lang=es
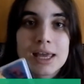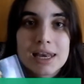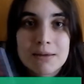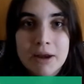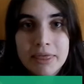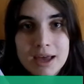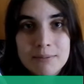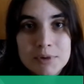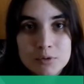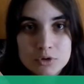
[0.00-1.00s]
la verdad
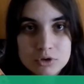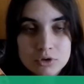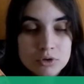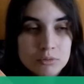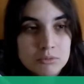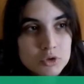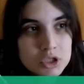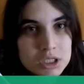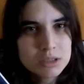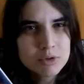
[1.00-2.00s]
me gustó
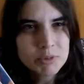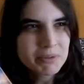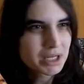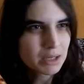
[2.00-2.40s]
muchísimo el primer